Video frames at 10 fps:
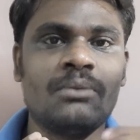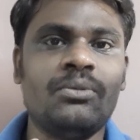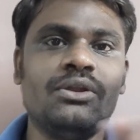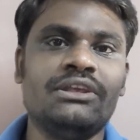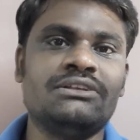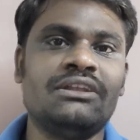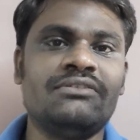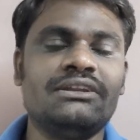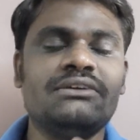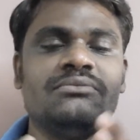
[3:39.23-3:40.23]
பவுலிங்கில்
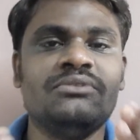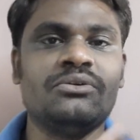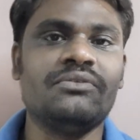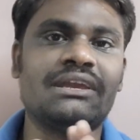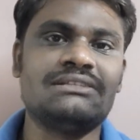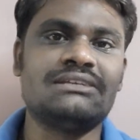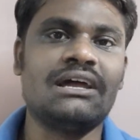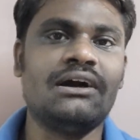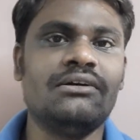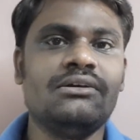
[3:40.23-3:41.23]
வந்து இவங்க
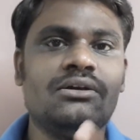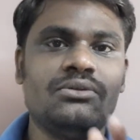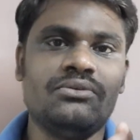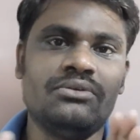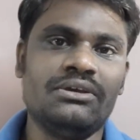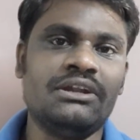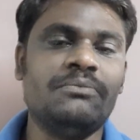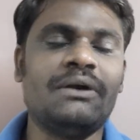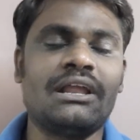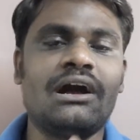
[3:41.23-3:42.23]
விக்கெட்ஸ்லாம்
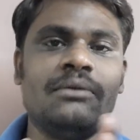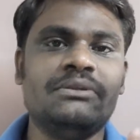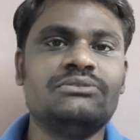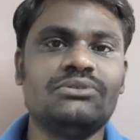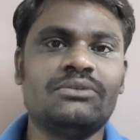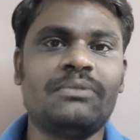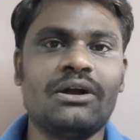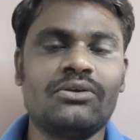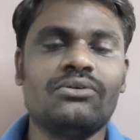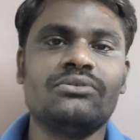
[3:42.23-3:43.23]
எடுப்பாரா அப்படின்னு சொல்லிட்டு
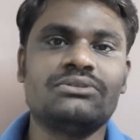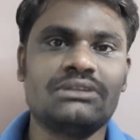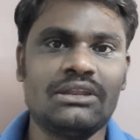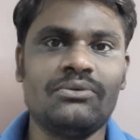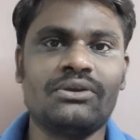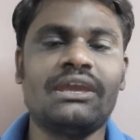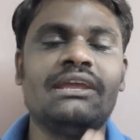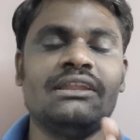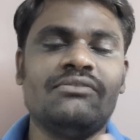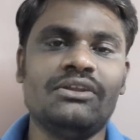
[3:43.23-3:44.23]
பார்க்கணும் சரி ஓகே
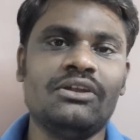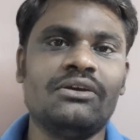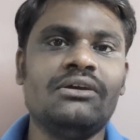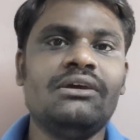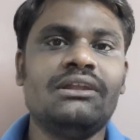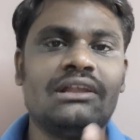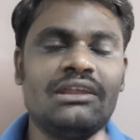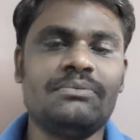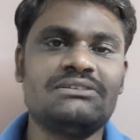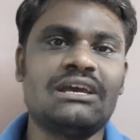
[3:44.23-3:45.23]
இந்த வீடியோ
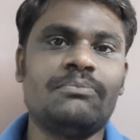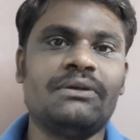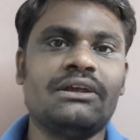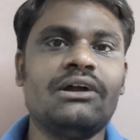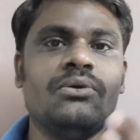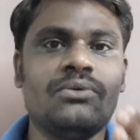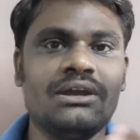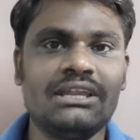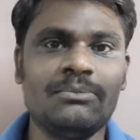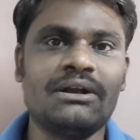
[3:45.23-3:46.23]
நிறைய பேர் ஷேர் பண்ணுங்கள்
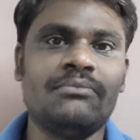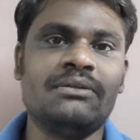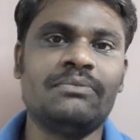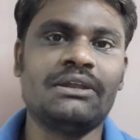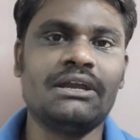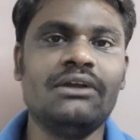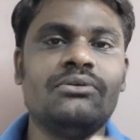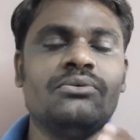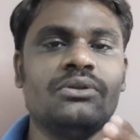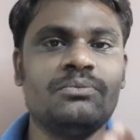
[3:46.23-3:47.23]
உங்கள் டீமை கமெண்ட் பண்ணுங்கள்
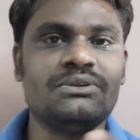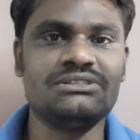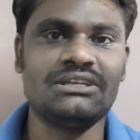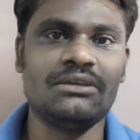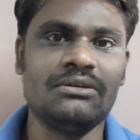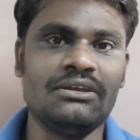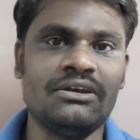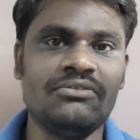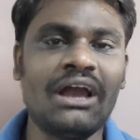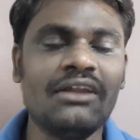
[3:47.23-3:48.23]
உங்களுக்கு பிடிச்ச டீ
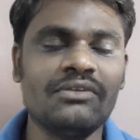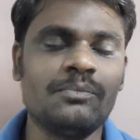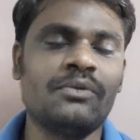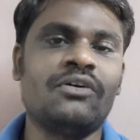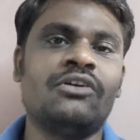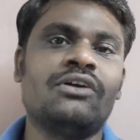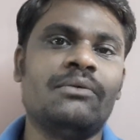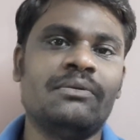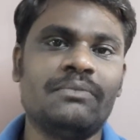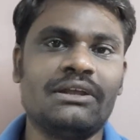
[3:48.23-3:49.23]
யார் வின் பண்ணுவாங்களோ
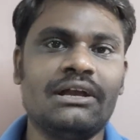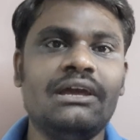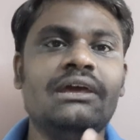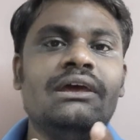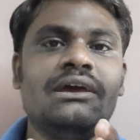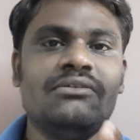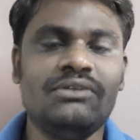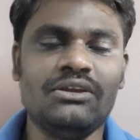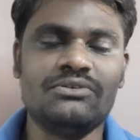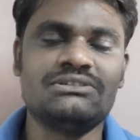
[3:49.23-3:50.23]
கமெண்ட் பண்ணுங்கள்
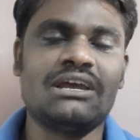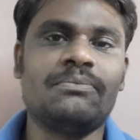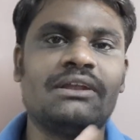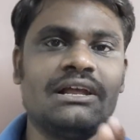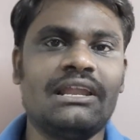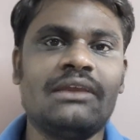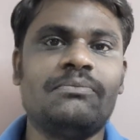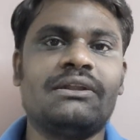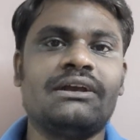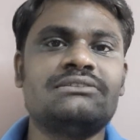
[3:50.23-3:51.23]
வீடியோவை ஷேர் பண்ணுங்கள் லைக்
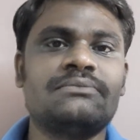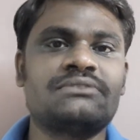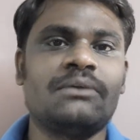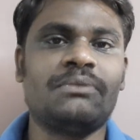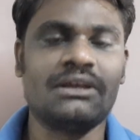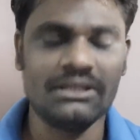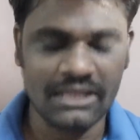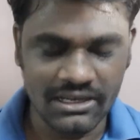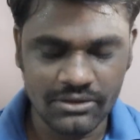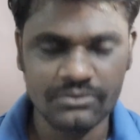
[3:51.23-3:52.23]
பண்ணுங்கள் சப்ஸ்கிரைப் பண்ணுங்கள்
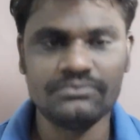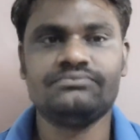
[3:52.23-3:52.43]
தேங்க்யூ